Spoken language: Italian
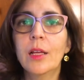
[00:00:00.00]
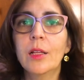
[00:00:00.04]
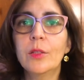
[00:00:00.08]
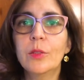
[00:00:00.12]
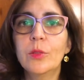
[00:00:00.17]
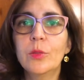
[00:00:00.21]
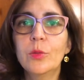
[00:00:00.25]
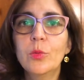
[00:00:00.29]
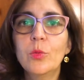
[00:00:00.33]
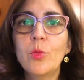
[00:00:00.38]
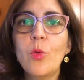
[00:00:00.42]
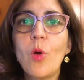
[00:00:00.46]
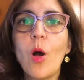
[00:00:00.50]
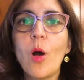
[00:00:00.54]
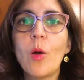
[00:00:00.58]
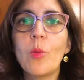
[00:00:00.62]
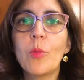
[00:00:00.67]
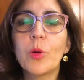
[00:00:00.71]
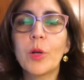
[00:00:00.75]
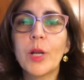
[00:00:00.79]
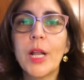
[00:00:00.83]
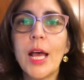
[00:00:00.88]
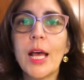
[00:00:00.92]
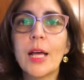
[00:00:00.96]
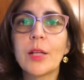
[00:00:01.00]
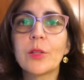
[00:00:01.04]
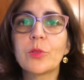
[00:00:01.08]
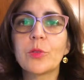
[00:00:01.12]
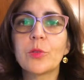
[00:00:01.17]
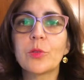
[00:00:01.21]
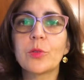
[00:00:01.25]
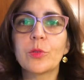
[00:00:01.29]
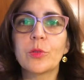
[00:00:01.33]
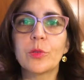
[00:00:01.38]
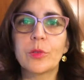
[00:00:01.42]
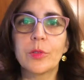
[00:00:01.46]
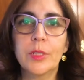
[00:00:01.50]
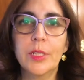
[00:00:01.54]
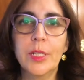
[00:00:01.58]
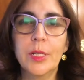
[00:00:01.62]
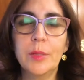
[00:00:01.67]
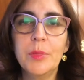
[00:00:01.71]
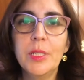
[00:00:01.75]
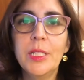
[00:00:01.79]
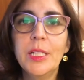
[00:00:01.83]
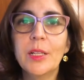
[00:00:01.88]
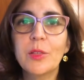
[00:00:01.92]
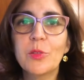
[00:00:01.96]
di un uomo nato nel
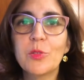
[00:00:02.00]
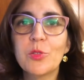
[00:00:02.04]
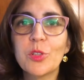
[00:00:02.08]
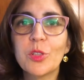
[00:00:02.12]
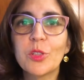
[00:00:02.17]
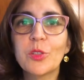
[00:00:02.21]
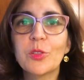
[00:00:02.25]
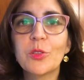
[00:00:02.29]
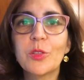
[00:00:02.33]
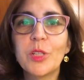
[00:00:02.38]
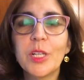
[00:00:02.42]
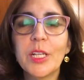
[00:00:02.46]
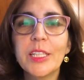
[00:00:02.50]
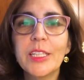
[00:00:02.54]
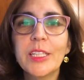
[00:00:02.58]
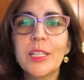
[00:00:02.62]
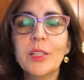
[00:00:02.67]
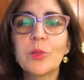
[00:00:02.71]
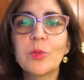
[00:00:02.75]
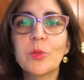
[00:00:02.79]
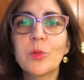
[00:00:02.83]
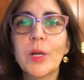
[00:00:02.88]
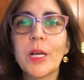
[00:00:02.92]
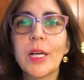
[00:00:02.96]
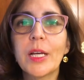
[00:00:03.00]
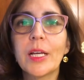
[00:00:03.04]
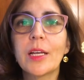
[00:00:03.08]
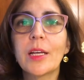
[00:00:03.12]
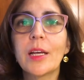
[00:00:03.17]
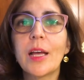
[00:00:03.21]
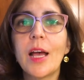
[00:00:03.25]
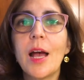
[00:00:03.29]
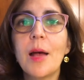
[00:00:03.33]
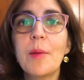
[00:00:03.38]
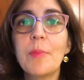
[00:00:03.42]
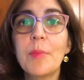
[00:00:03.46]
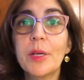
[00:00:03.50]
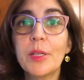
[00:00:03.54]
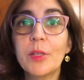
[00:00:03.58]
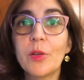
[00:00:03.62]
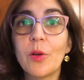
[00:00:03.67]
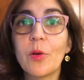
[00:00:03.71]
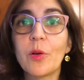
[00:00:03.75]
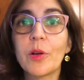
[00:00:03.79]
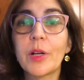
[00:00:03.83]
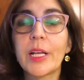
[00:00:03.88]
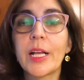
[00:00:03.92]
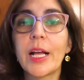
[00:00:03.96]
1232 a
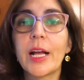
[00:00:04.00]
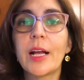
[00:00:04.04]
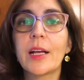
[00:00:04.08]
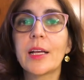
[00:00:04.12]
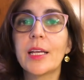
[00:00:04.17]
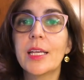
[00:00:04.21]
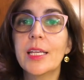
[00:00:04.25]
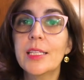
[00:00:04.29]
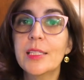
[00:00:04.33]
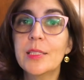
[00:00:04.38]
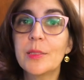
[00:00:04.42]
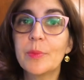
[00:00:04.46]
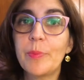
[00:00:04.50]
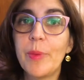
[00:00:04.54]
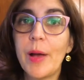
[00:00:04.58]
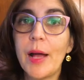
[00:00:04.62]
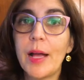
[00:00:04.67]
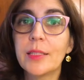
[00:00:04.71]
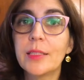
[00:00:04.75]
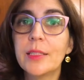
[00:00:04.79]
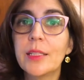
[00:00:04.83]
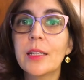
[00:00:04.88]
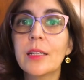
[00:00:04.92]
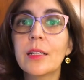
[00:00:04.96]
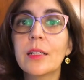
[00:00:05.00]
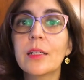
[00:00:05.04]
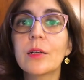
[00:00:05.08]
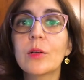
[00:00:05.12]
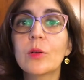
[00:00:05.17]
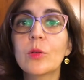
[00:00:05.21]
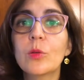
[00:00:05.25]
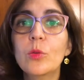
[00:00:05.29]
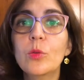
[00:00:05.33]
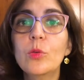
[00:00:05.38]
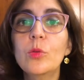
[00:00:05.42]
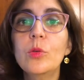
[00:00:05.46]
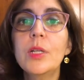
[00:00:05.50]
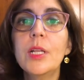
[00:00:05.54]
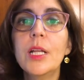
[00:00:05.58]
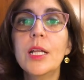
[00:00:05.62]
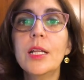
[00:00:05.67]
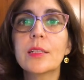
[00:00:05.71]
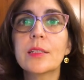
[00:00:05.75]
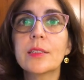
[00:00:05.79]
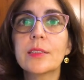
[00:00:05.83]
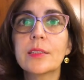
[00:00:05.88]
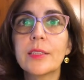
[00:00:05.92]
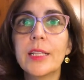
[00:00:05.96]
Maiorca, in Spagna,
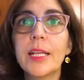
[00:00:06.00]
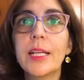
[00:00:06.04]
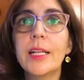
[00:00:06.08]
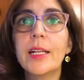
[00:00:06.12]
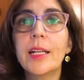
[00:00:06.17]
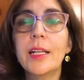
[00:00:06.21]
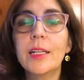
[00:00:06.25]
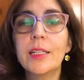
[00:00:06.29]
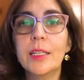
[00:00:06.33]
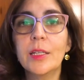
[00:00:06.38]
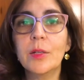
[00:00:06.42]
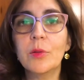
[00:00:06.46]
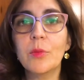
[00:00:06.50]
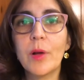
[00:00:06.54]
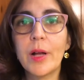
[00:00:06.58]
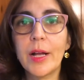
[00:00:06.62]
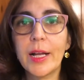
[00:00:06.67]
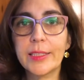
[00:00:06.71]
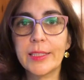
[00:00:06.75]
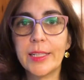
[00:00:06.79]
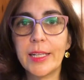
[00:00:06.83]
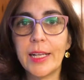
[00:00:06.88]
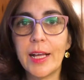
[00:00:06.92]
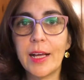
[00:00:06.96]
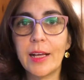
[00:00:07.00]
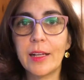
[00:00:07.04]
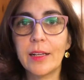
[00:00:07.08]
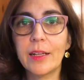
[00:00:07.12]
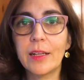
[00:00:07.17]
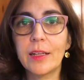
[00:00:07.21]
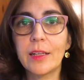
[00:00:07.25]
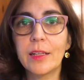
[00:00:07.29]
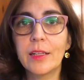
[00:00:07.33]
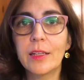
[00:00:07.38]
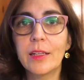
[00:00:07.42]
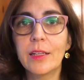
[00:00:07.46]
culla della lingua catalana,